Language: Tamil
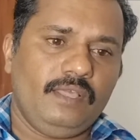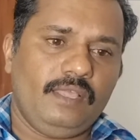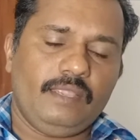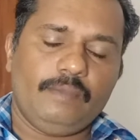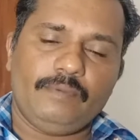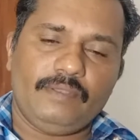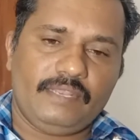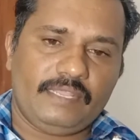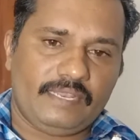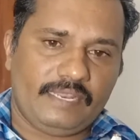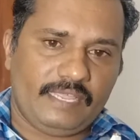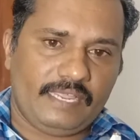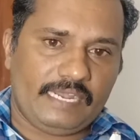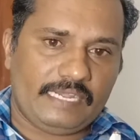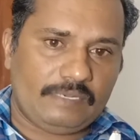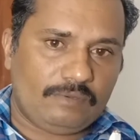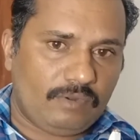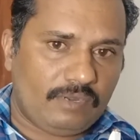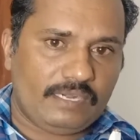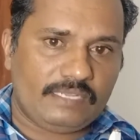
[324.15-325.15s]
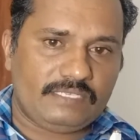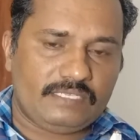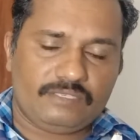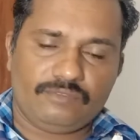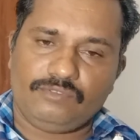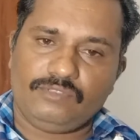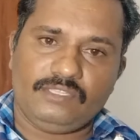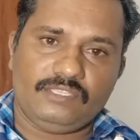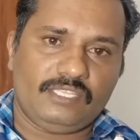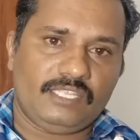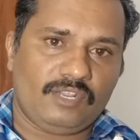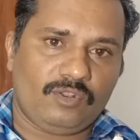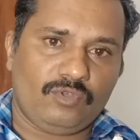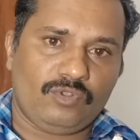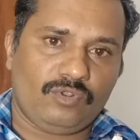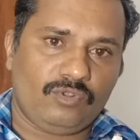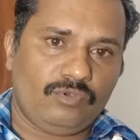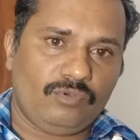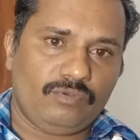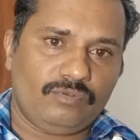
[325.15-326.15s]
இப்படி நிறைய அட்வான்டேஜஸ் வந்து இந்த
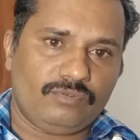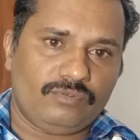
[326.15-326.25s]
ரோரோ